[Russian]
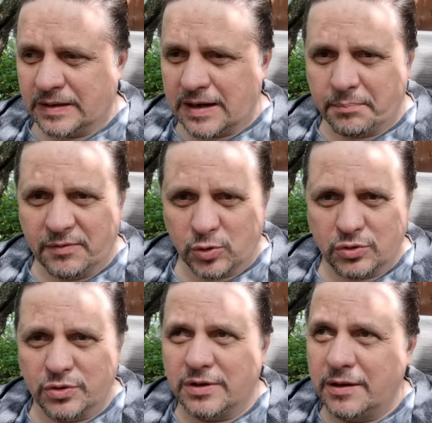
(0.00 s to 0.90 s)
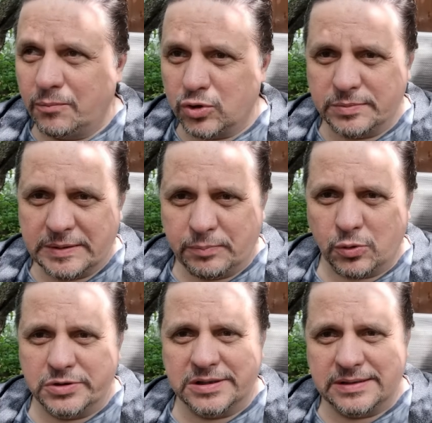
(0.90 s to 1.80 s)
как бы вот он, может быть,
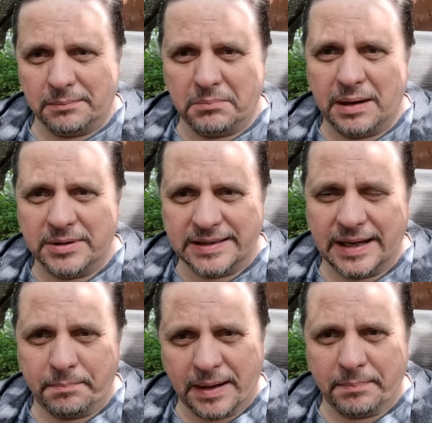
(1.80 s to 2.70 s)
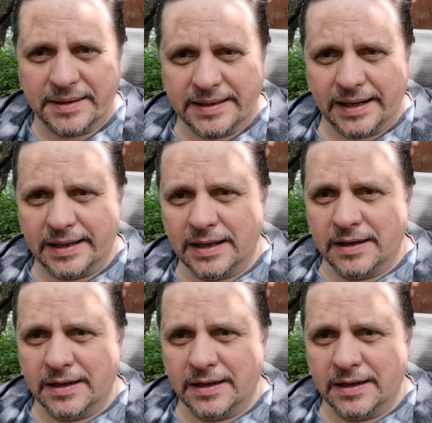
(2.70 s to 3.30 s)
просит там, мама, дай, папа, дай